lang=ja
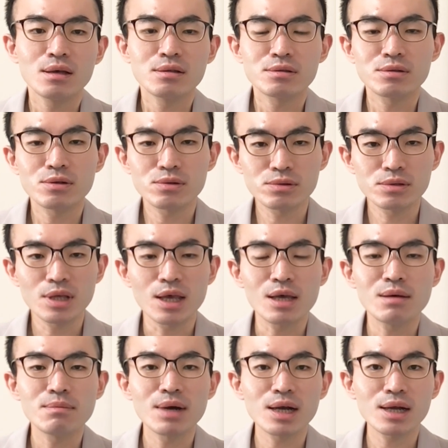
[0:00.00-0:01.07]
ということ
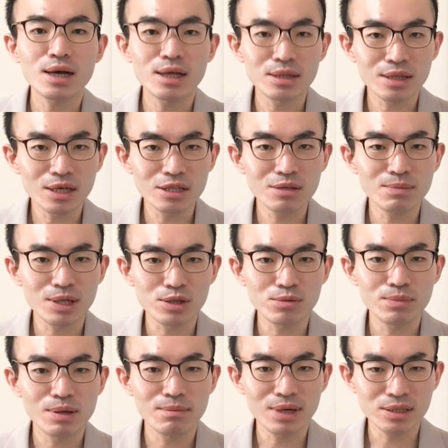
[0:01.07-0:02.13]
で、まあ簡単にまと
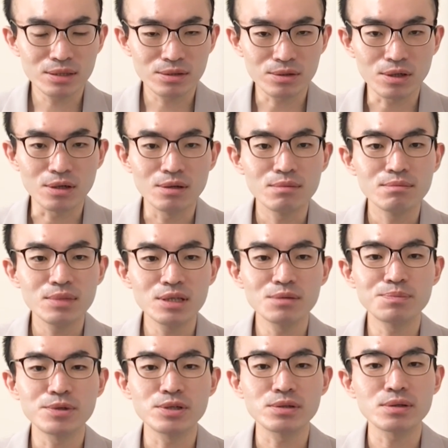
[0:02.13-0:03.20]
めますと、見る
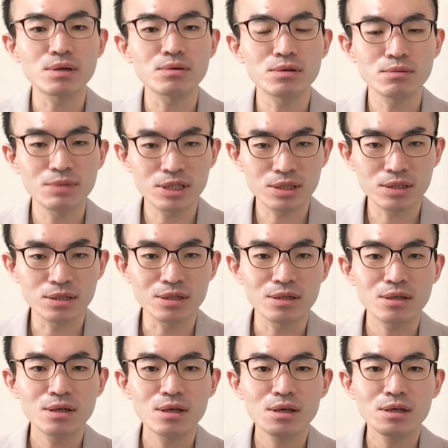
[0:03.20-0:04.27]
ポイントはこの3
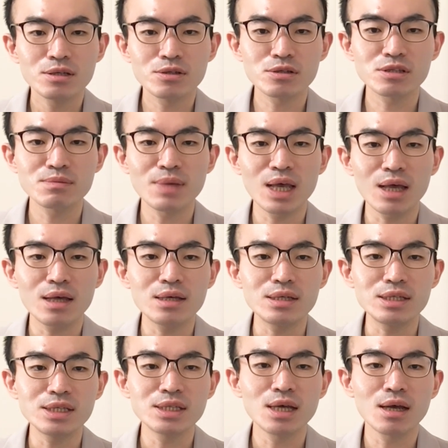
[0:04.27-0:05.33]
つ。1つ目、
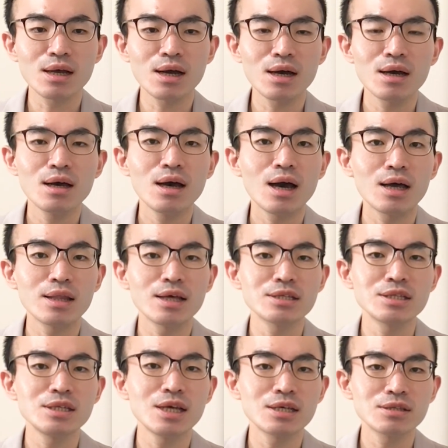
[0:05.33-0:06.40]
医者が
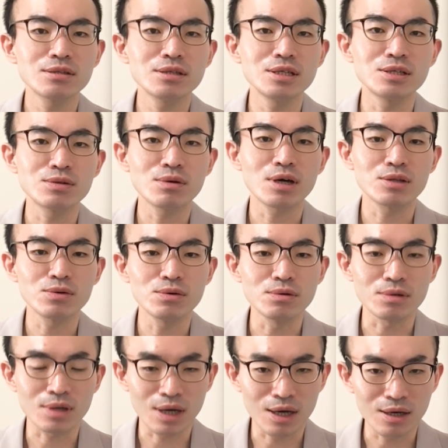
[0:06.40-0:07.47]
話しやすい人か
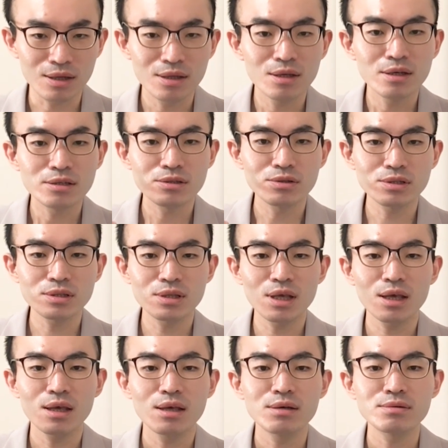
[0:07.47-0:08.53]
どうか。そし
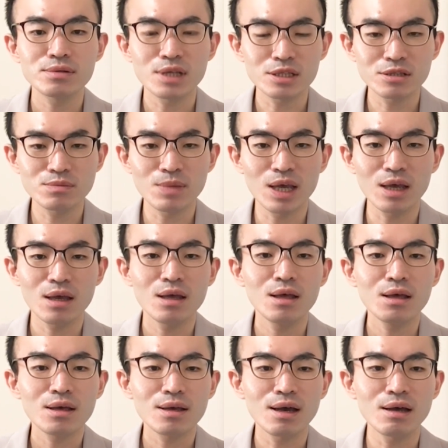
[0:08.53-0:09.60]
て2つ目、
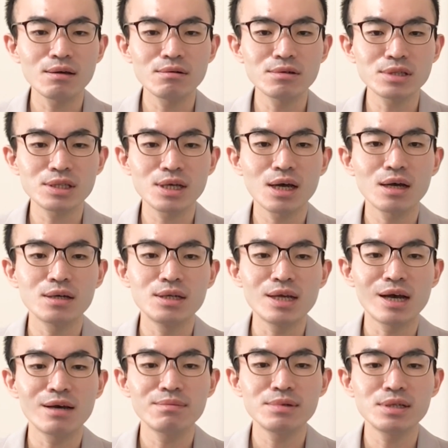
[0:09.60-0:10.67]
看護師が
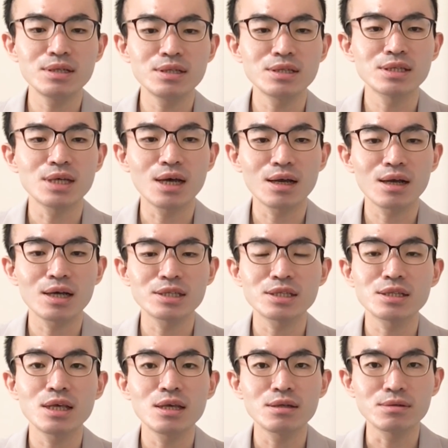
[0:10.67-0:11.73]
リハビリに参加し
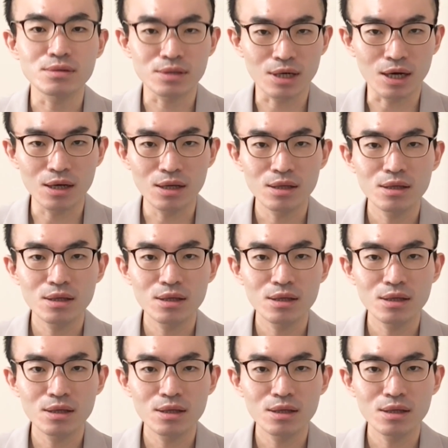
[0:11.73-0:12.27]
ているか。